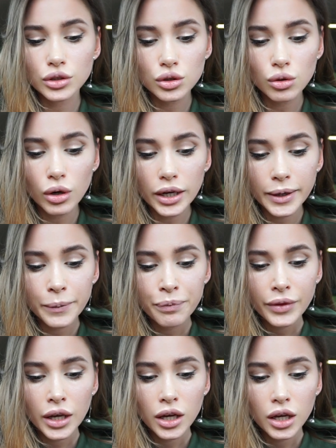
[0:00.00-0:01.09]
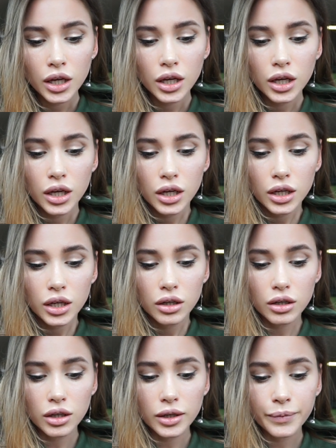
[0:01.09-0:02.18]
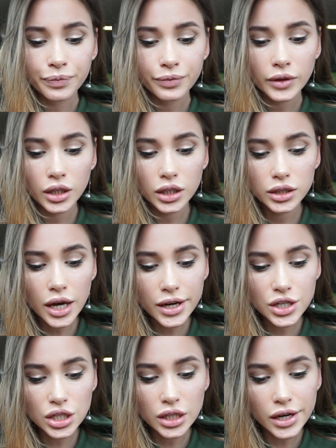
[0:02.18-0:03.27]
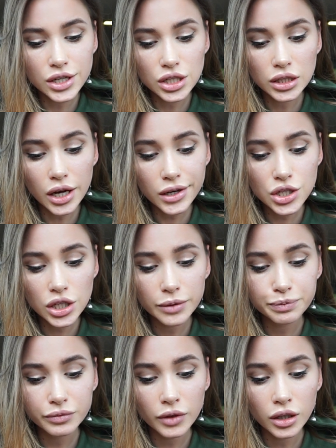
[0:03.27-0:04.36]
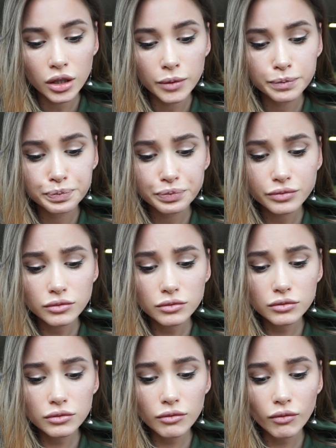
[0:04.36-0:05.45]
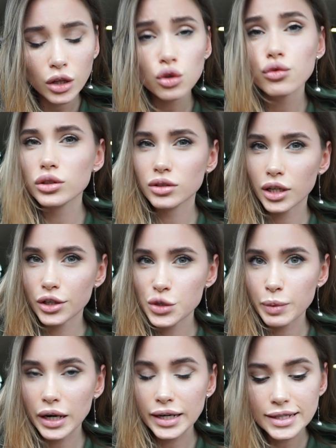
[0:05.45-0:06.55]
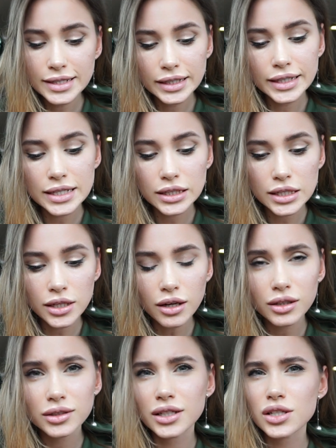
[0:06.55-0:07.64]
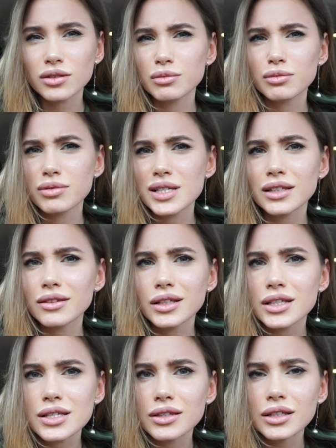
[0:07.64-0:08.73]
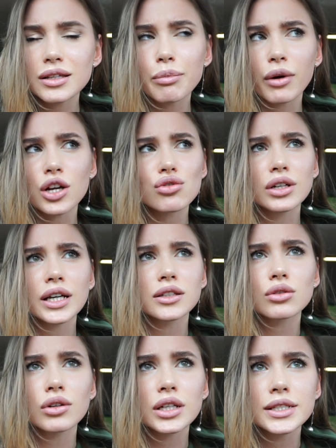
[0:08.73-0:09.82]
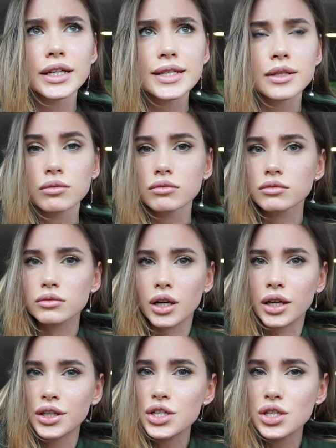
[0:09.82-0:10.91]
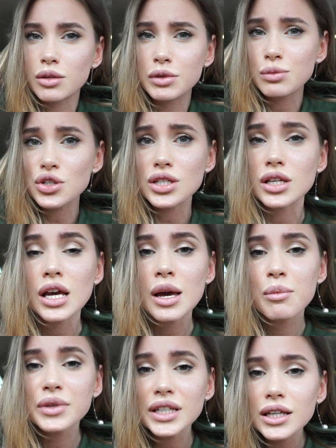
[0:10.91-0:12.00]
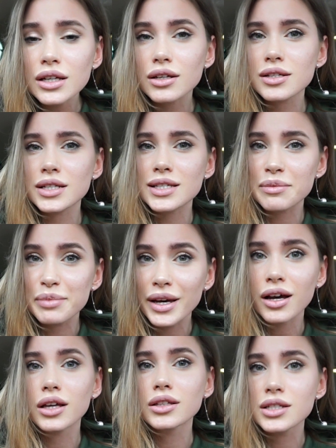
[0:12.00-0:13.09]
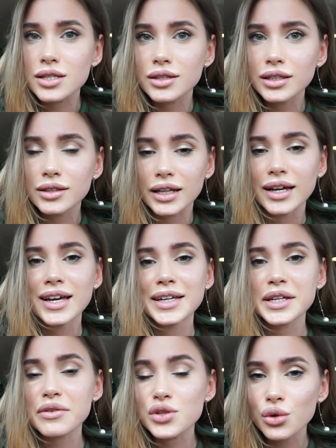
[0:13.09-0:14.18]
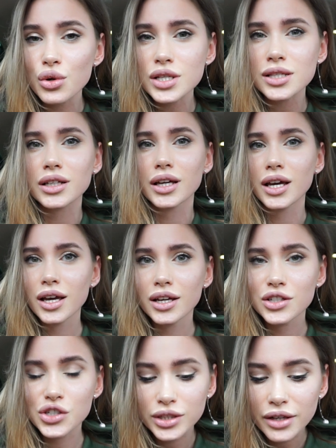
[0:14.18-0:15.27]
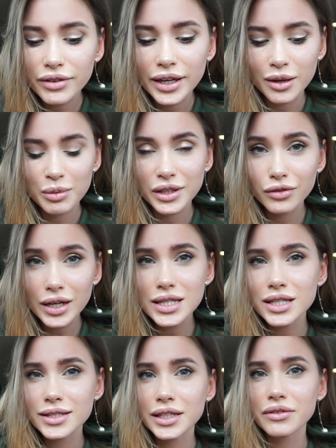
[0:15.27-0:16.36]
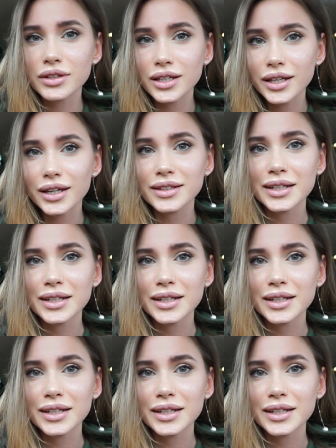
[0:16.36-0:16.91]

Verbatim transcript: этот ролик. Э, также, также, также э, ну вот, короче, про родителей я сказала, также там стыдно, не стыдно, покажу ли я этот ролик детям. Конечно, мне вообще, мне за себя не стыдно. Я взрослый человек, мне 29 лет.